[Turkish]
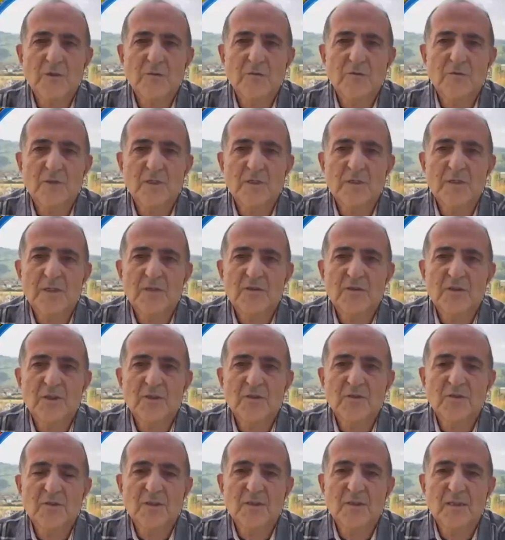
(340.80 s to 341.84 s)
üzerinde
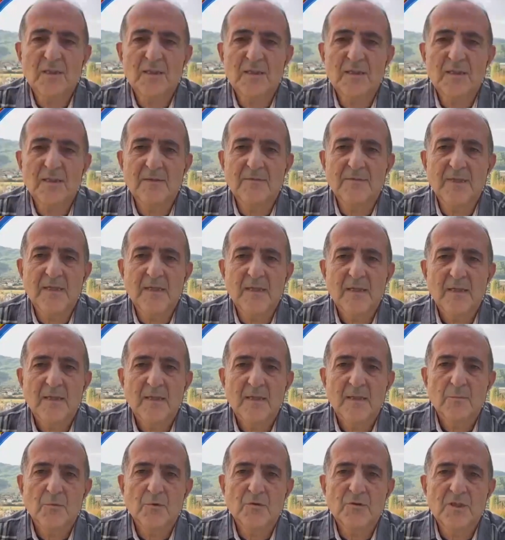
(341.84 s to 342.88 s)
çalıştıklarına ve
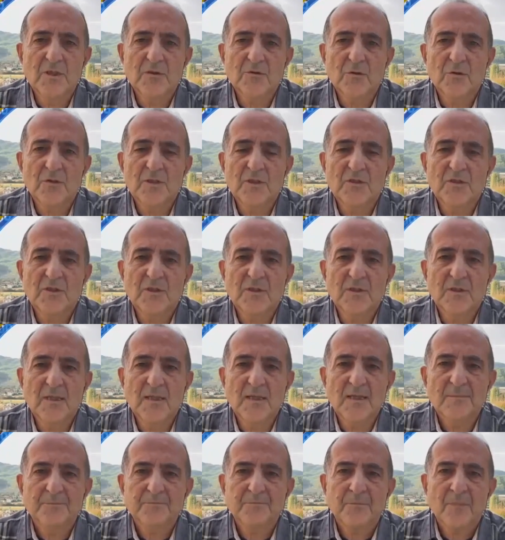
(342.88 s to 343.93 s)
bu sezon
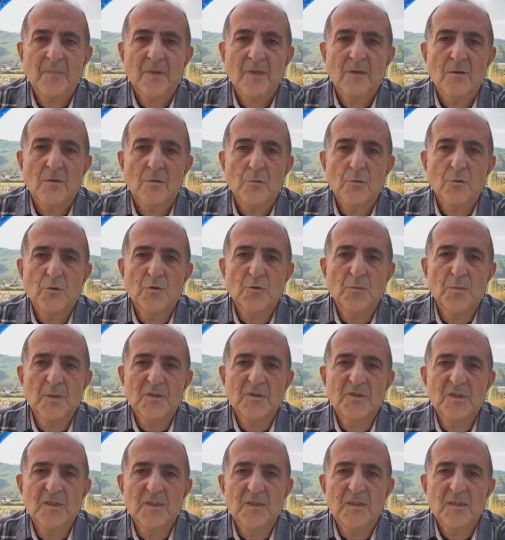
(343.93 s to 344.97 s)
içinde 3
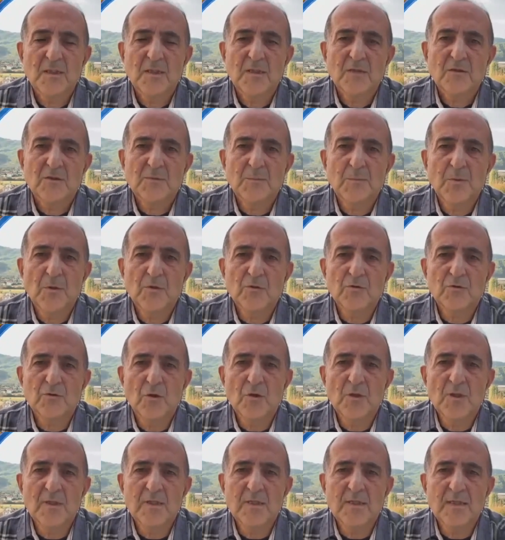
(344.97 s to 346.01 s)
maçı
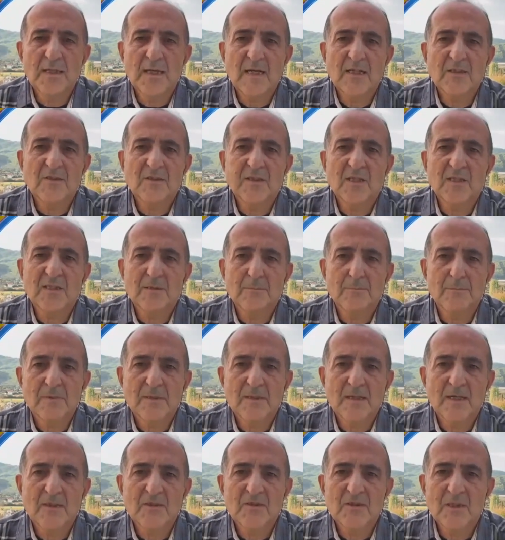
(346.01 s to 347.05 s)
sponsorların karşıla,
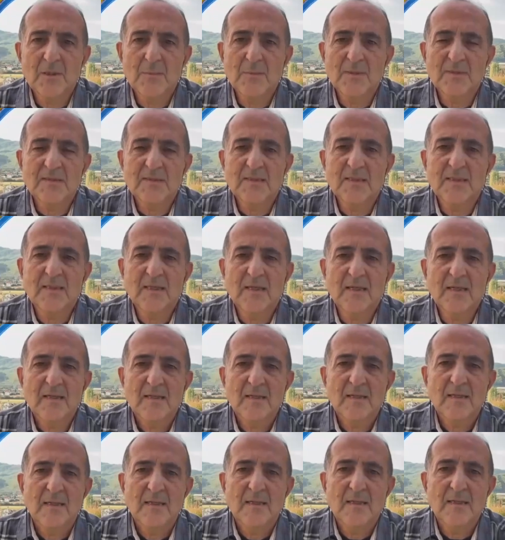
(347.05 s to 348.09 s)
karşılamasıyla
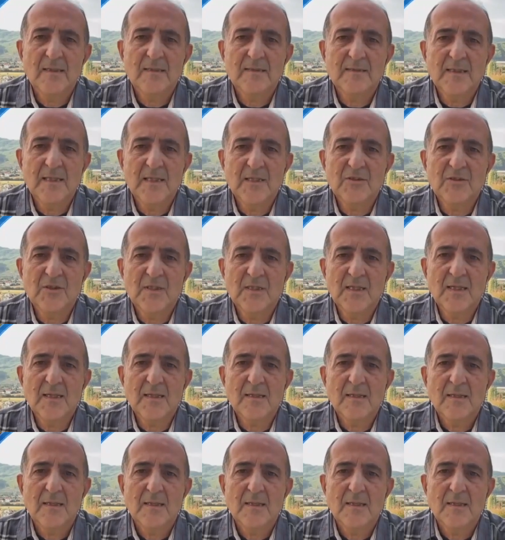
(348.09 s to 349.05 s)
e, seyircilere